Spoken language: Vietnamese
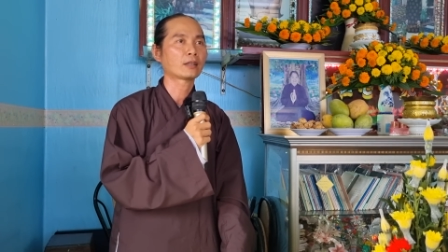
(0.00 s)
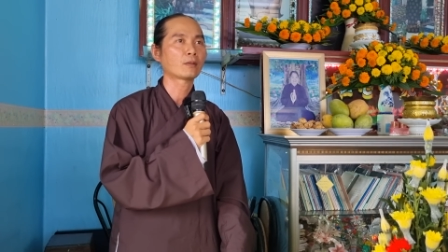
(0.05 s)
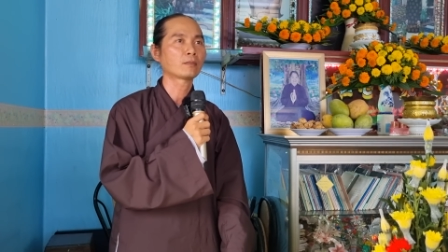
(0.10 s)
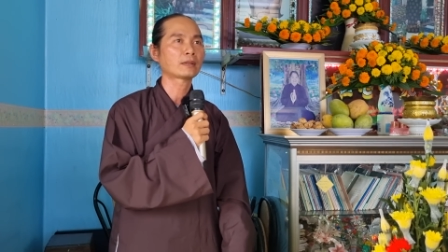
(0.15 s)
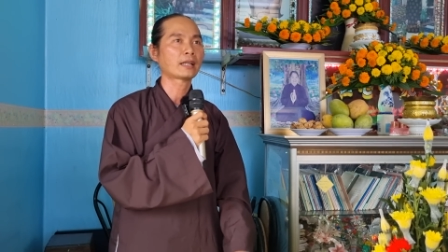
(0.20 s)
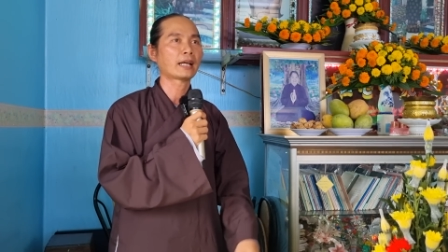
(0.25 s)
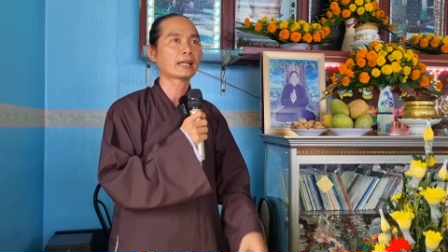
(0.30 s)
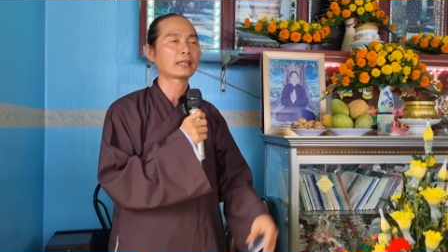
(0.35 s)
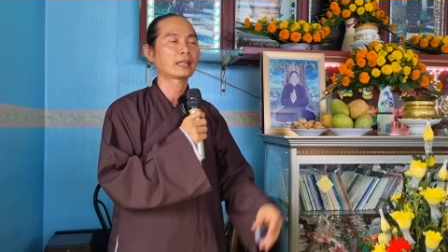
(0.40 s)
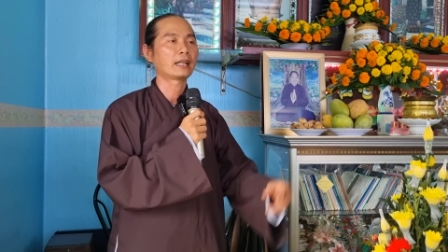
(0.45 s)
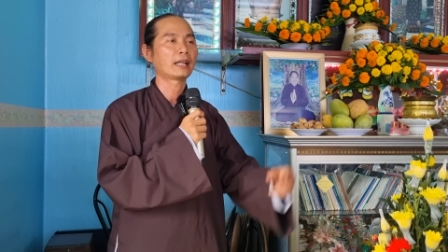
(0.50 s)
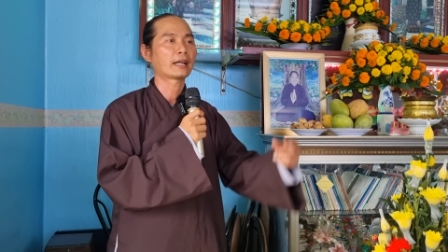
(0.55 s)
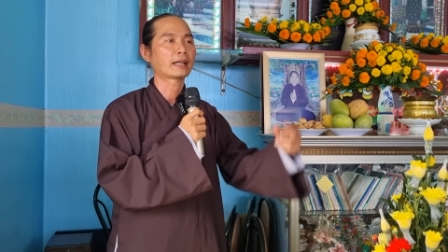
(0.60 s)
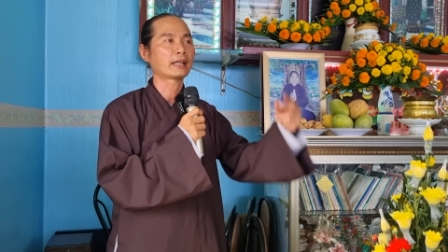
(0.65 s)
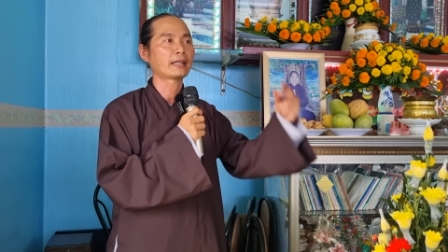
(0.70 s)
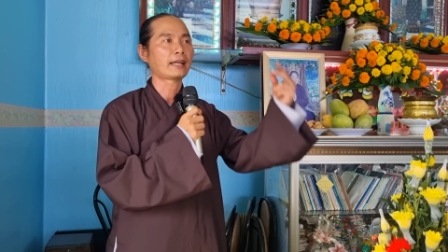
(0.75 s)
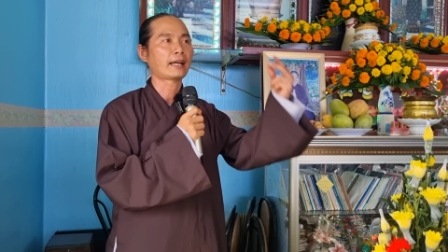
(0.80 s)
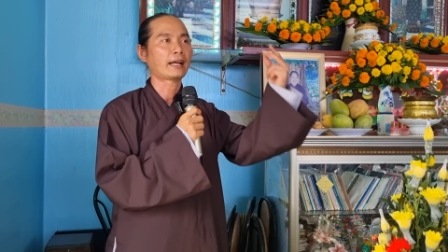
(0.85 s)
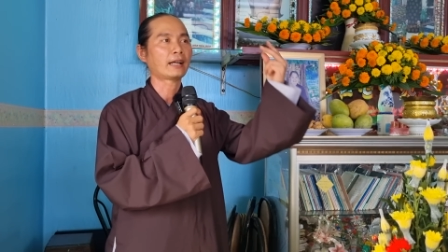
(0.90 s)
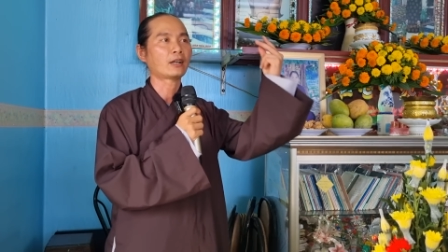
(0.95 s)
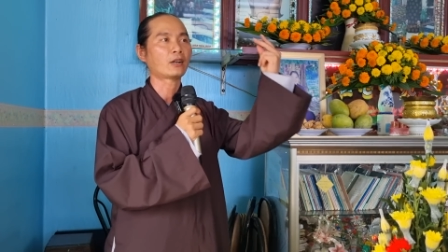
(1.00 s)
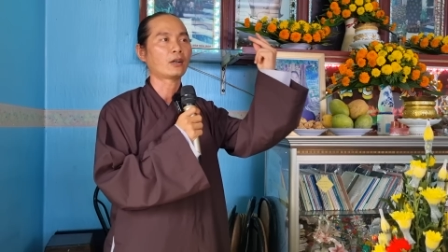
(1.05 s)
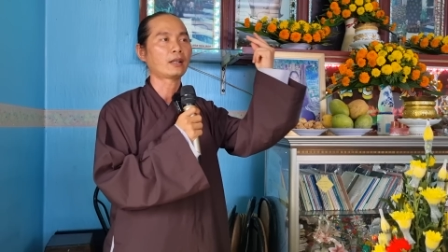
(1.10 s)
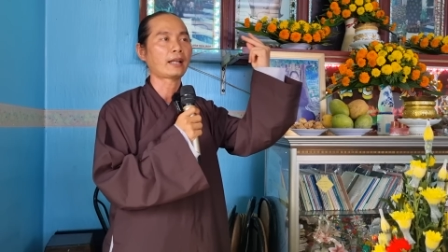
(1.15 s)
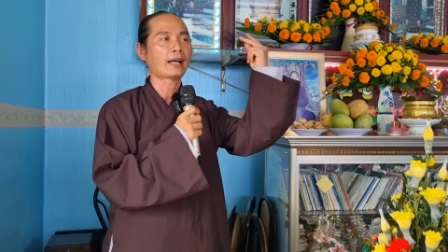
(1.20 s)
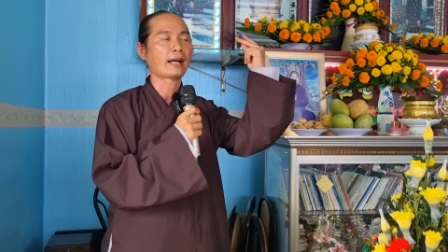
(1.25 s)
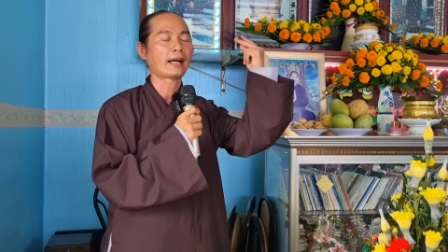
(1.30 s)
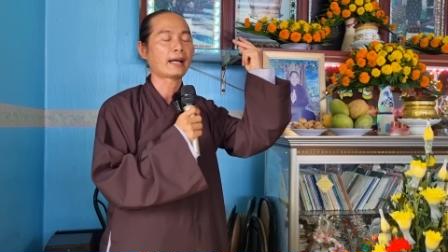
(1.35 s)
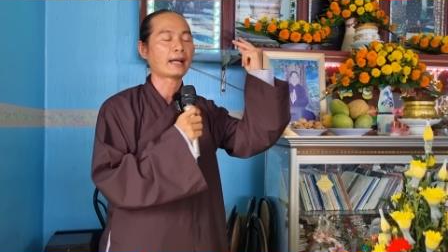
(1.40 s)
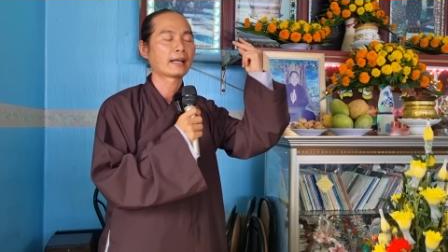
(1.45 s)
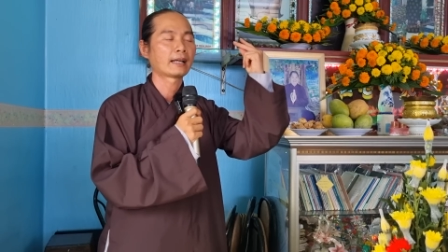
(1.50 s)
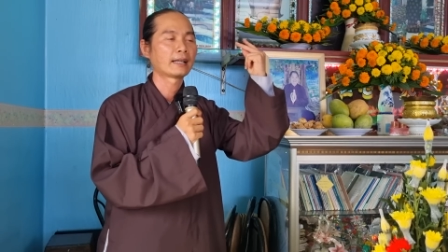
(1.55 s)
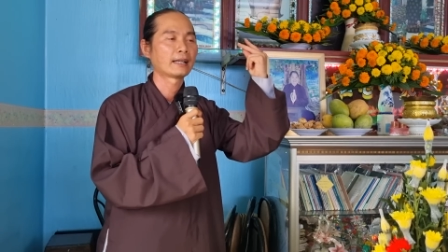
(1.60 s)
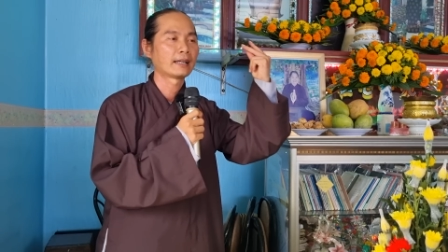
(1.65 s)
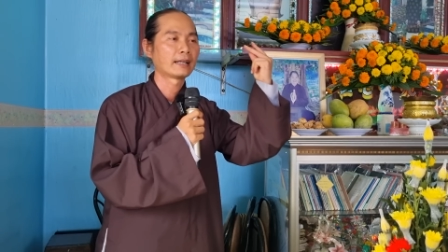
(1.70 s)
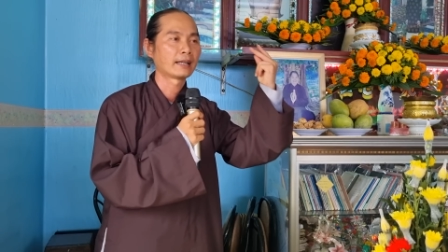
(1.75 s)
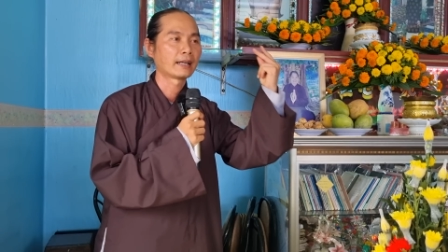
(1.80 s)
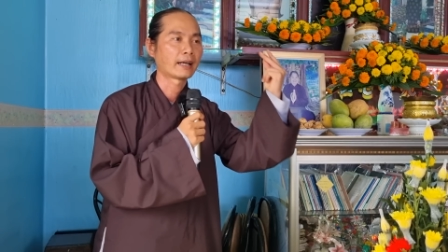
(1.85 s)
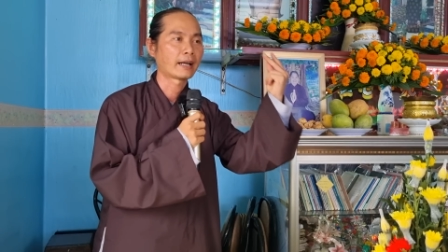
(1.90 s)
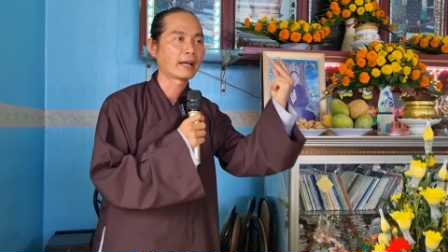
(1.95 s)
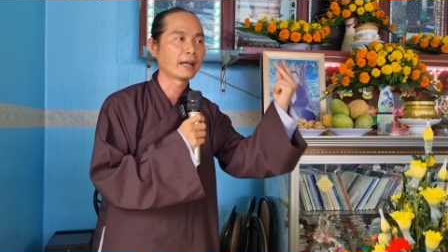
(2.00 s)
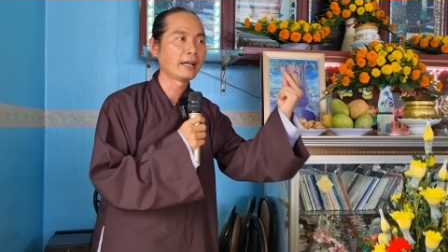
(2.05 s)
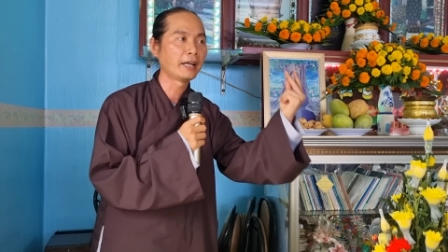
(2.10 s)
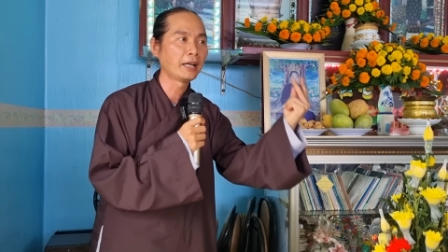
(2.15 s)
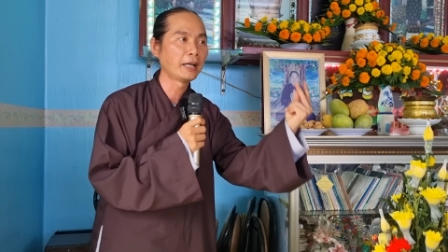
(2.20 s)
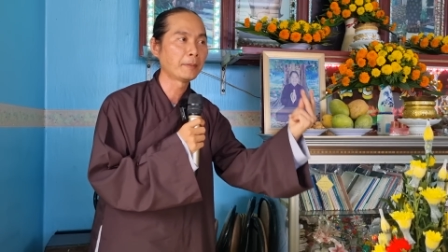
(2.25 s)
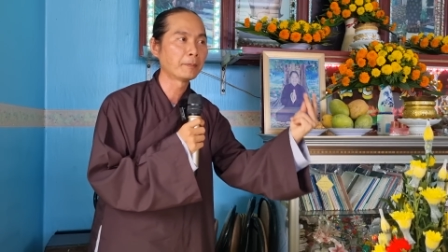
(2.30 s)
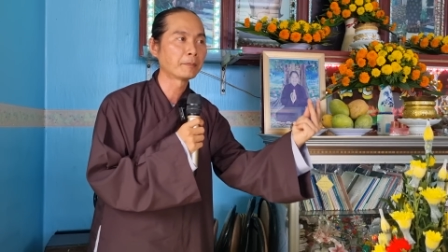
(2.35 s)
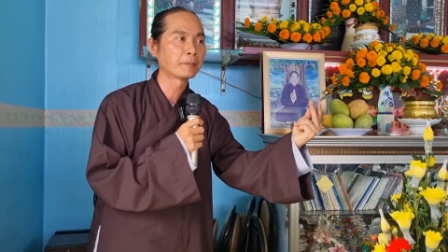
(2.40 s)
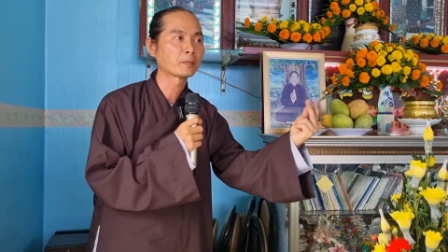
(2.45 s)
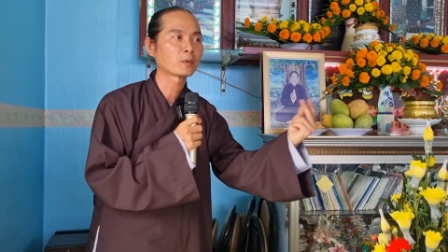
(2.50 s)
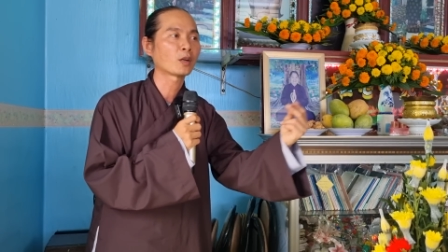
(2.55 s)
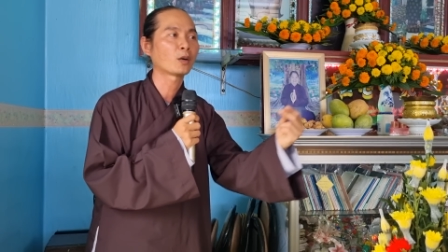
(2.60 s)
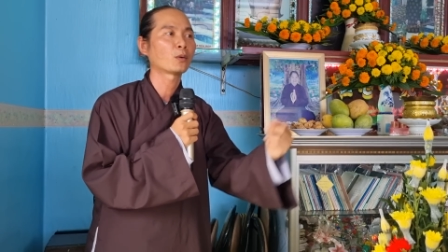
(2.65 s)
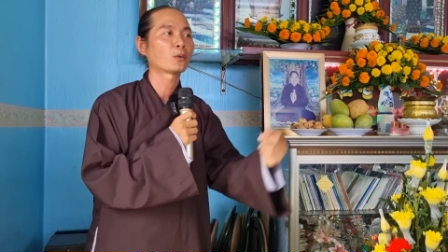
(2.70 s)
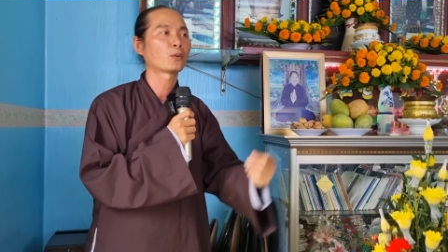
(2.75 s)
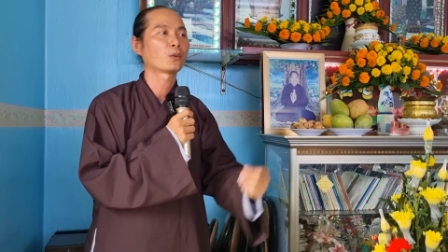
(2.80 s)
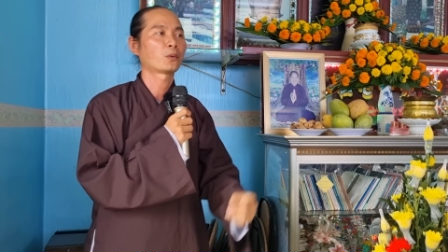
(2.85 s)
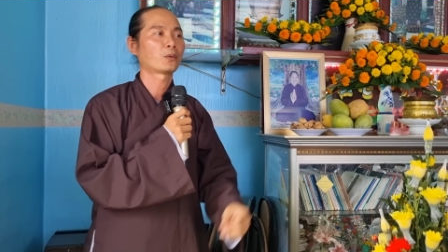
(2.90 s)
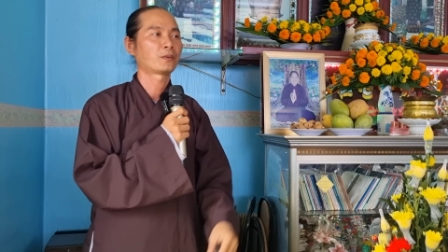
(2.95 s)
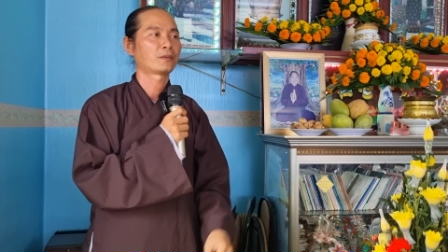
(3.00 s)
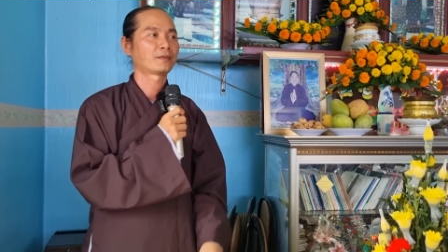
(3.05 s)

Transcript: Chúng ta thì là cái dạng gọi là kim tu,